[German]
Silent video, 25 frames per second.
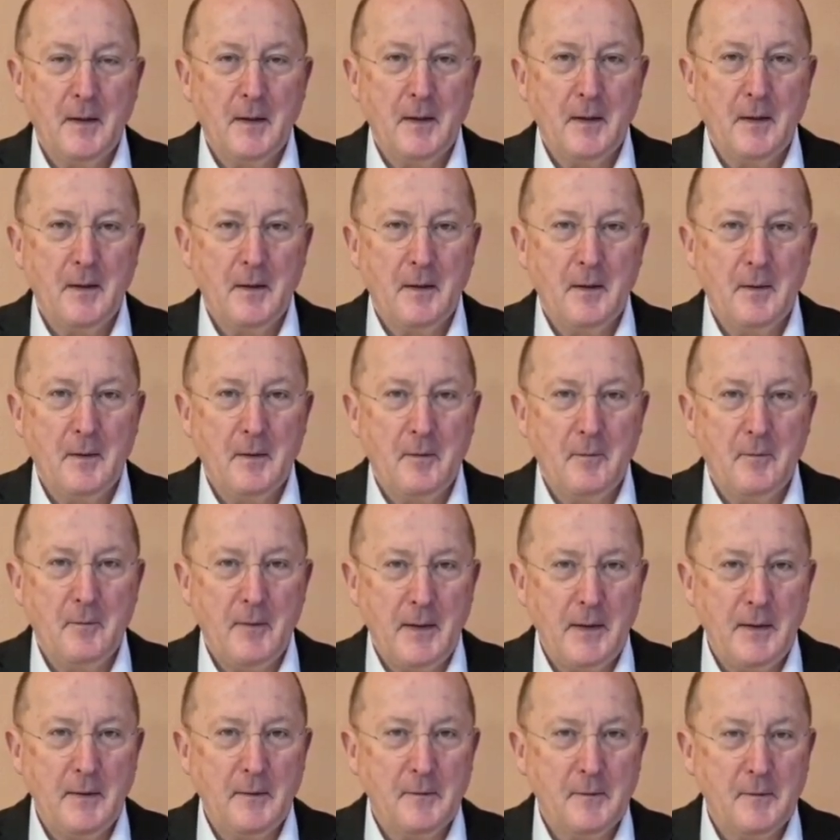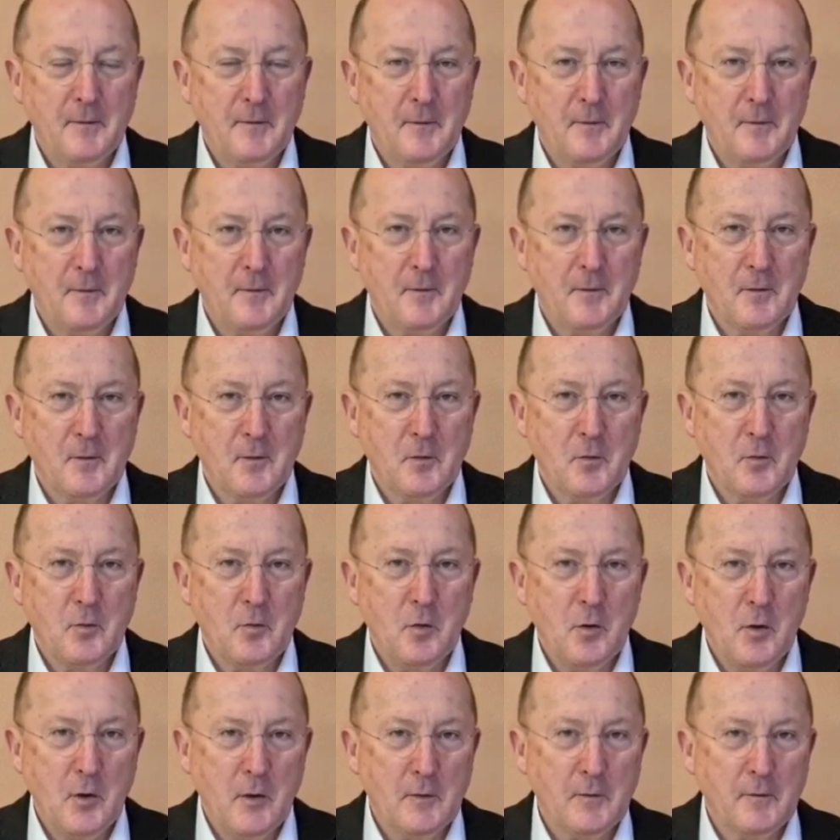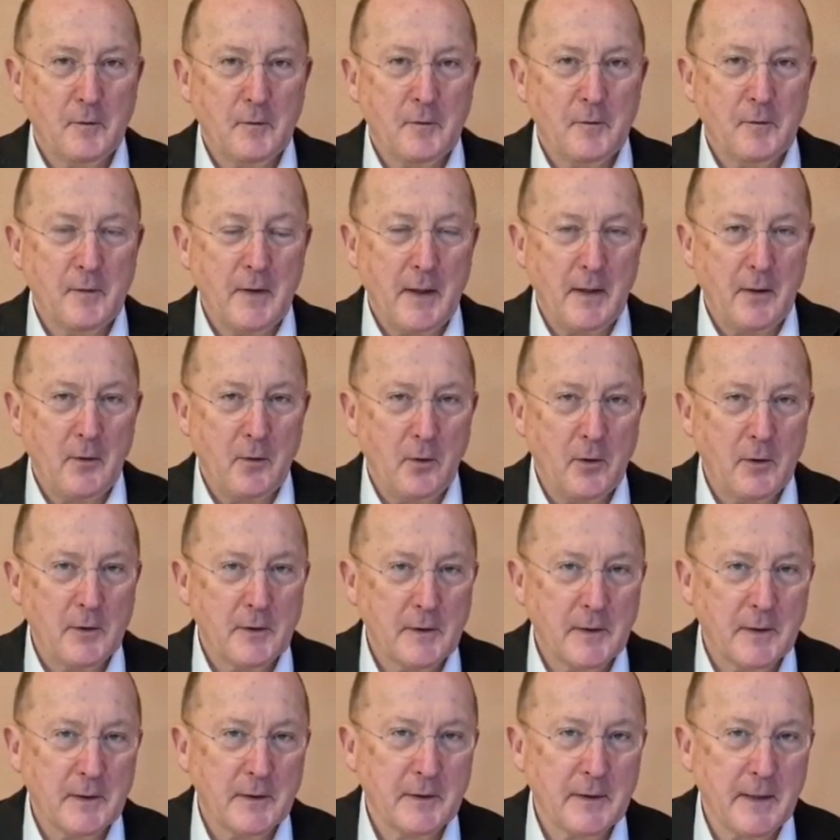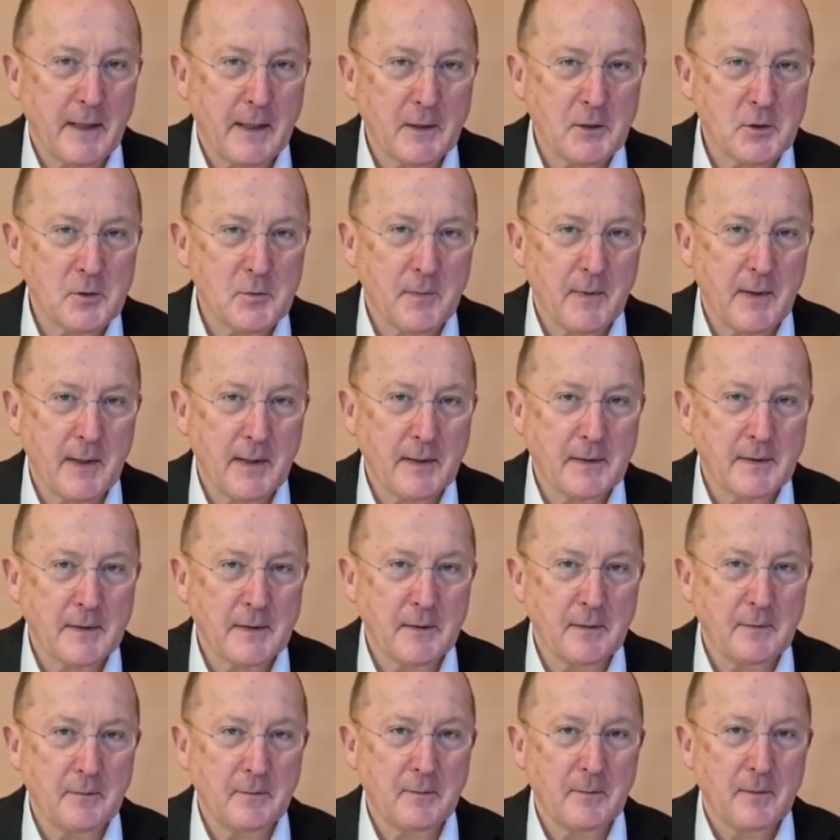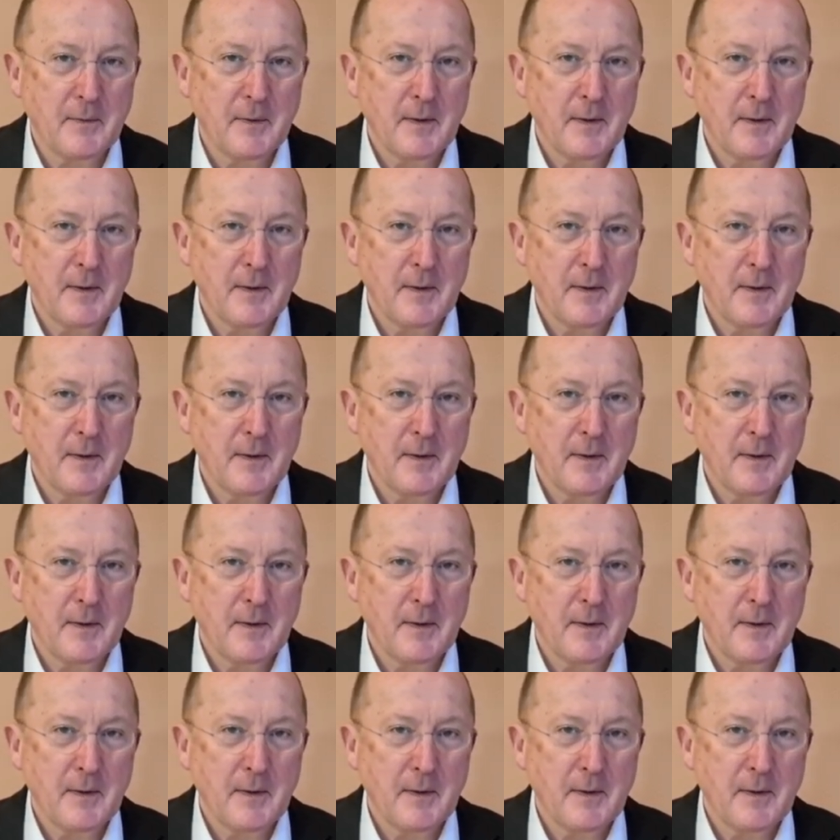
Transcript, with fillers: äh, wenigstens kurz erläuternd anspreche.